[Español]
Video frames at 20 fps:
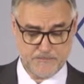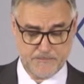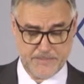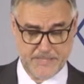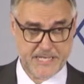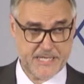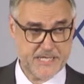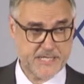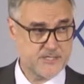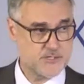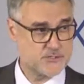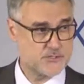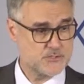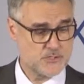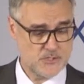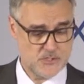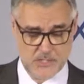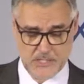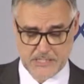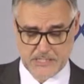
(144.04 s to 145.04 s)
Para ello,
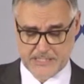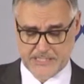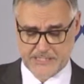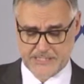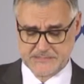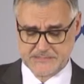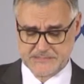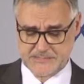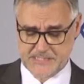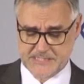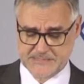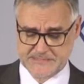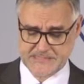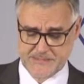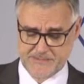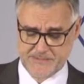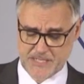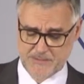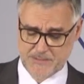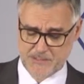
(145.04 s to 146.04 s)
cada entidad
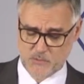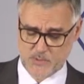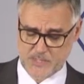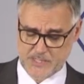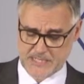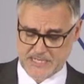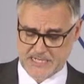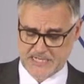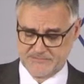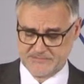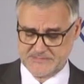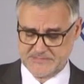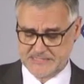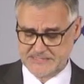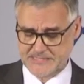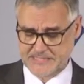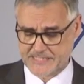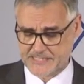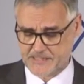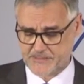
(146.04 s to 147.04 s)
deberá evaluar al final
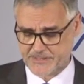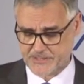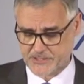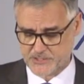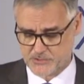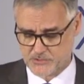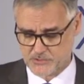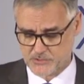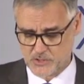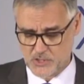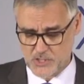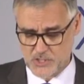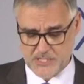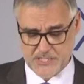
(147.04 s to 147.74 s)
de cada periodo